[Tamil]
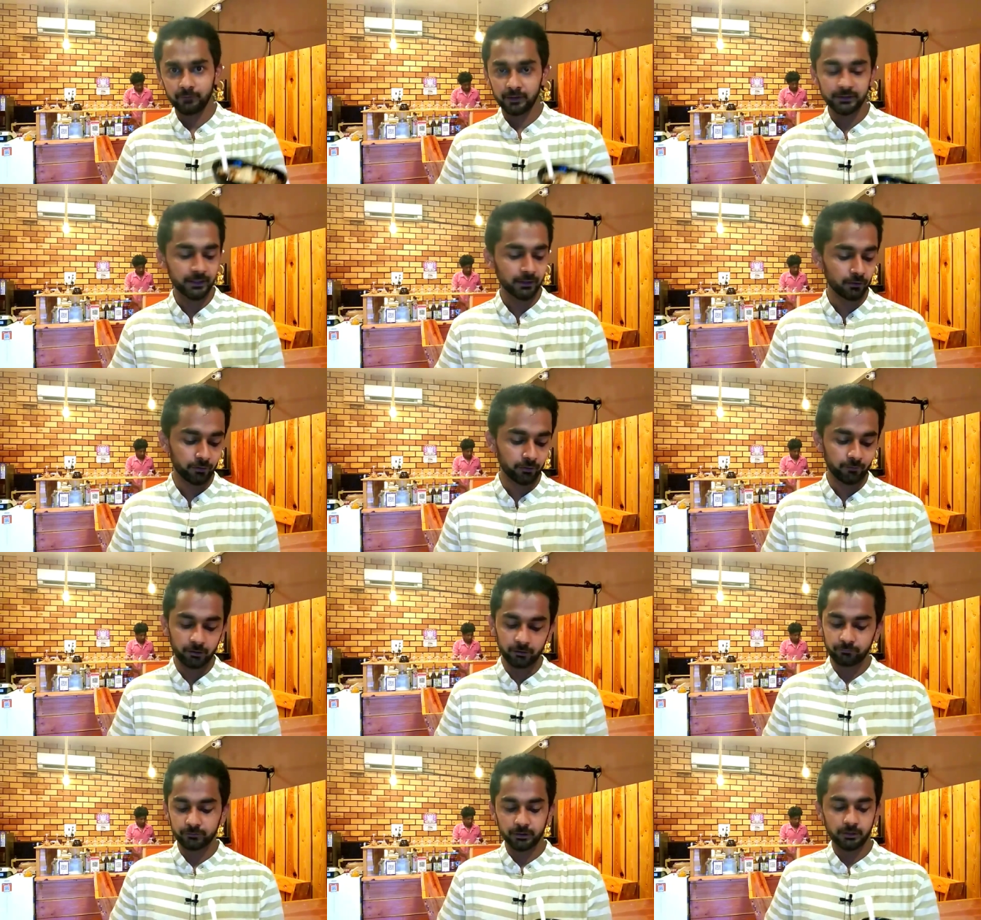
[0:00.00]
வந்து எங்களோட
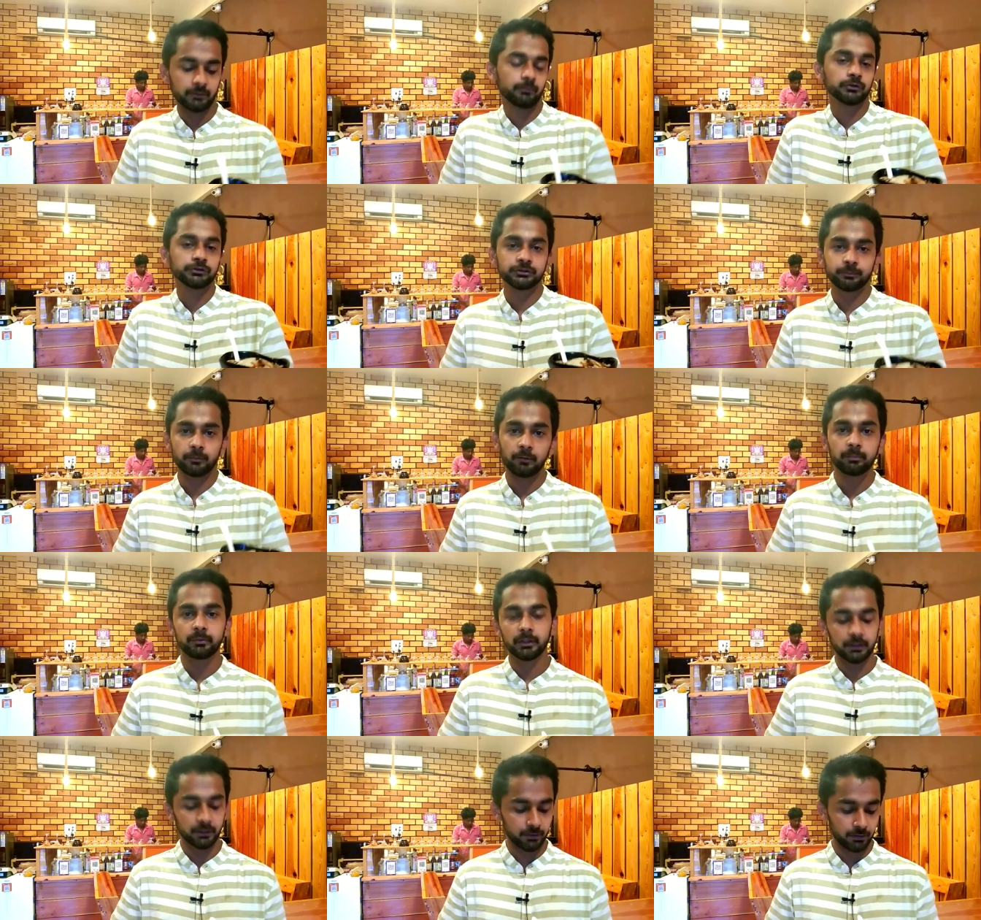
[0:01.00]
ஒன் ஆஃப் த மோஸ்ட்
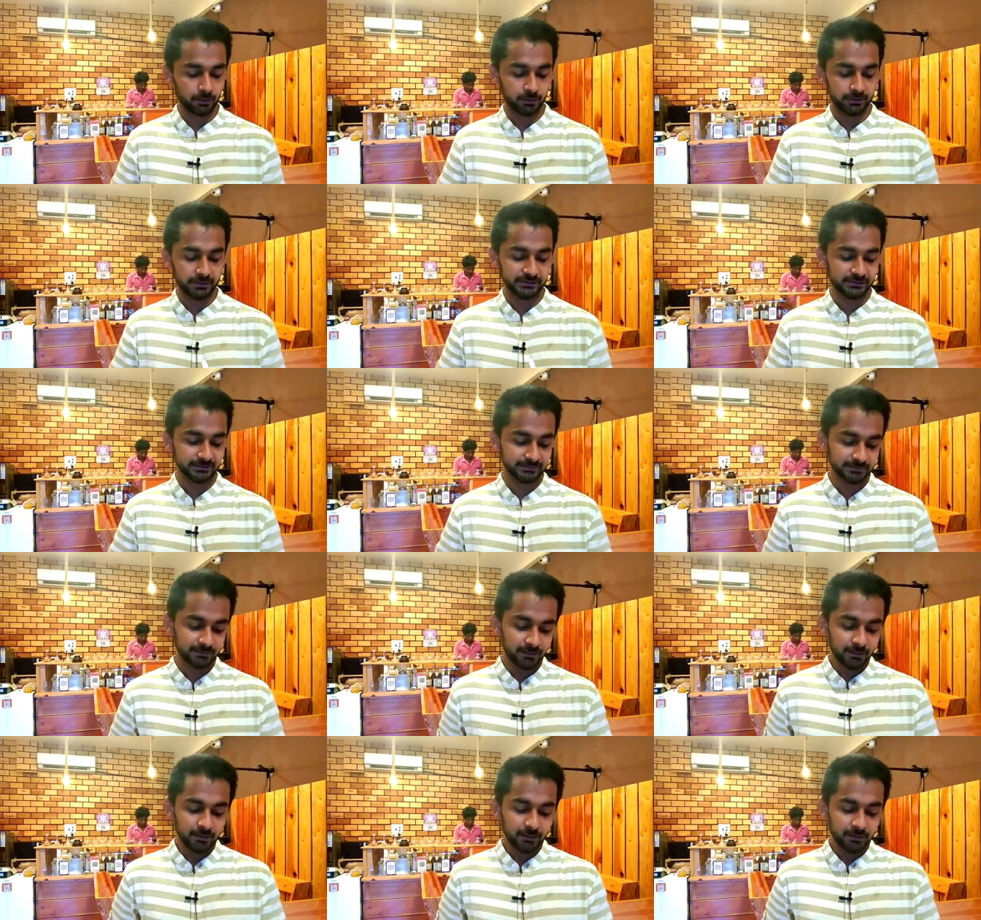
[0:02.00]
பாப்புலர் டிஷ்ஷஸ்